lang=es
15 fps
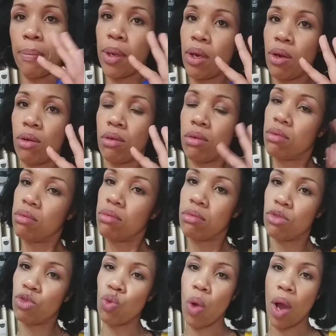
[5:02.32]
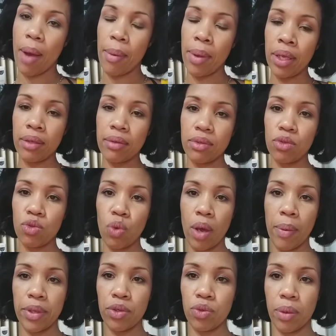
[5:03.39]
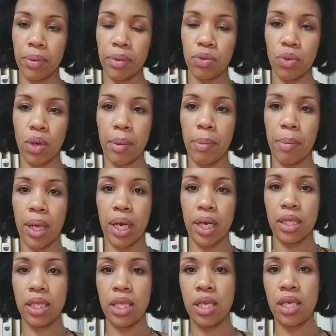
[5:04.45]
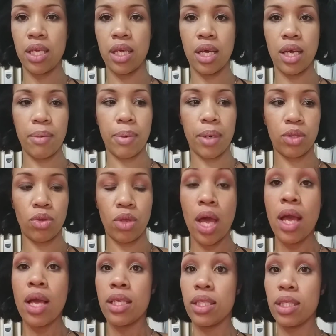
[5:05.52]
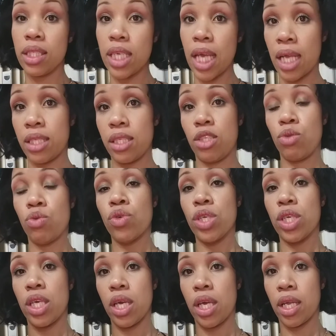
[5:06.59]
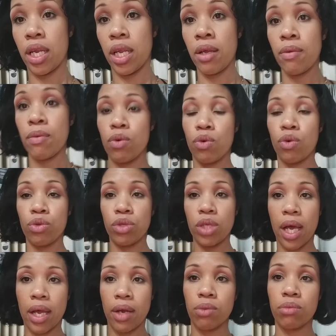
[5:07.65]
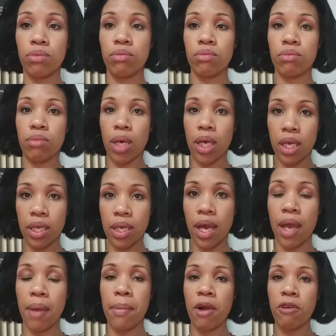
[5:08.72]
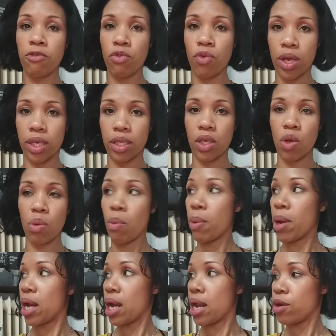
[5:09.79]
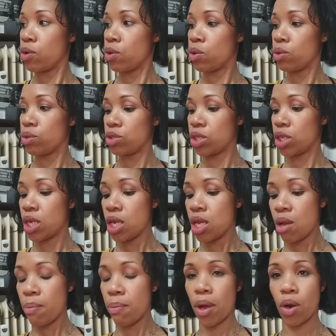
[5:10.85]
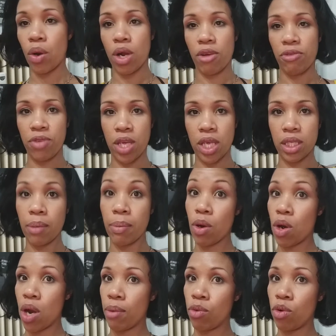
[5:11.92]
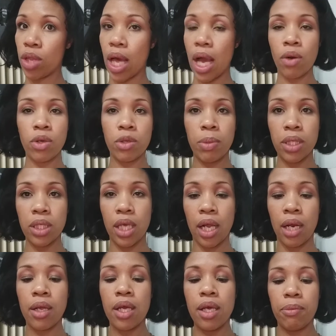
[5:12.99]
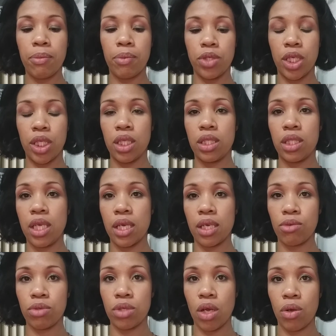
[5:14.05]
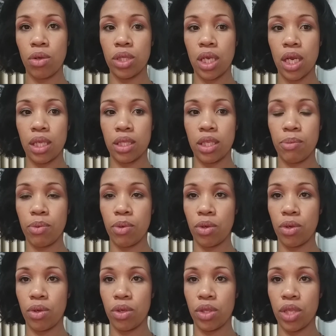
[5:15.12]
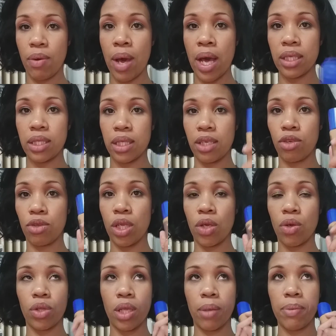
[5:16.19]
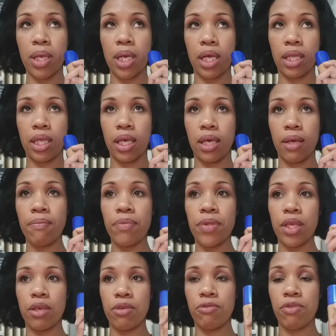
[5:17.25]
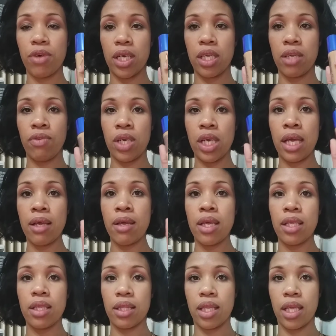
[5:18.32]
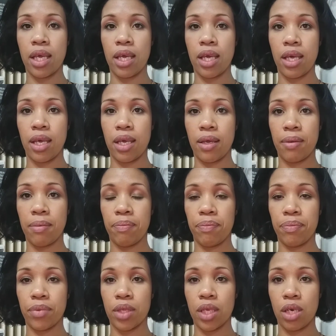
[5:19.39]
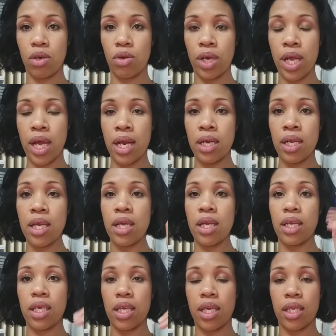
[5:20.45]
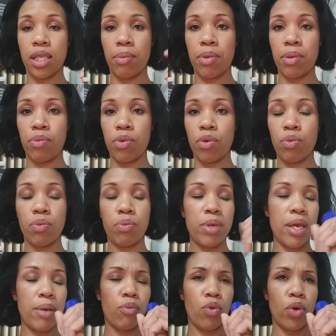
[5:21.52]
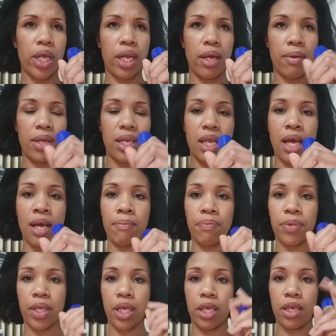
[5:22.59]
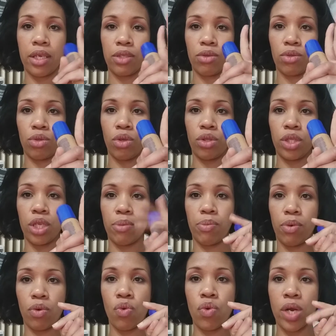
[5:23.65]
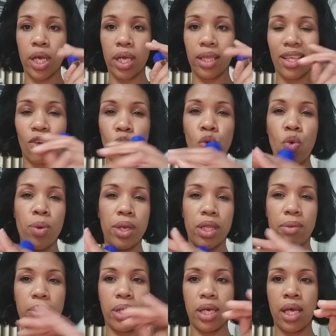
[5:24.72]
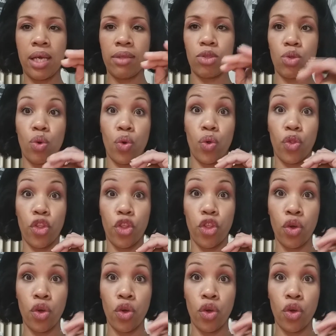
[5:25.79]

pero suave, suave, suave, suave para el día, para toda. Ya si tú quieres usar un maquillaje más fuerte, como para la noche, para una fiesta, para una boda, algo especial, pues ya tendría que usar otro tipo de base. Yo tengo también la de Infalible de mm, L'Oreal y ella también bien buena, ¿verdad? Que ya son dos tipos, una que te cubre de verdad todo